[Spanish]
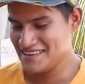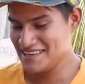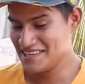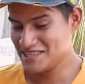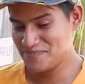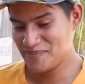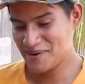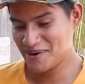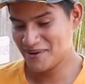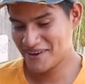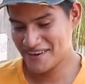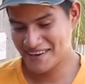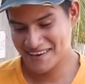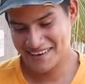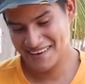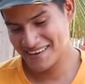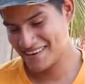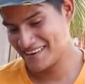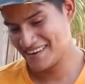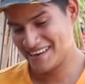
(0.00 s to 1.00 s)
Y espero que
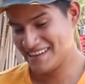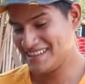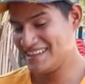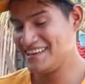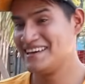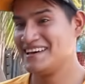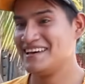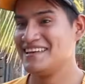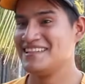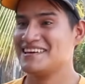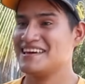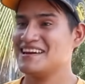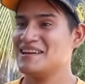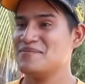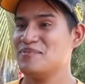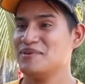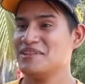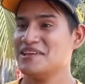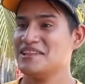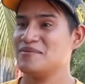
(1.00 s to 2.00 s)
el día en que
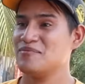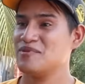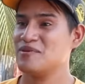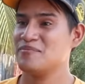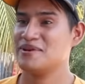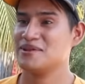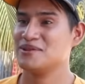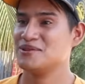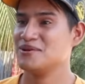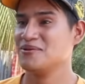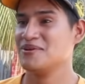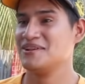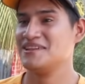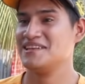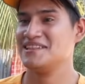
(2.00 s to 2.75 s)
le pueda devolver todo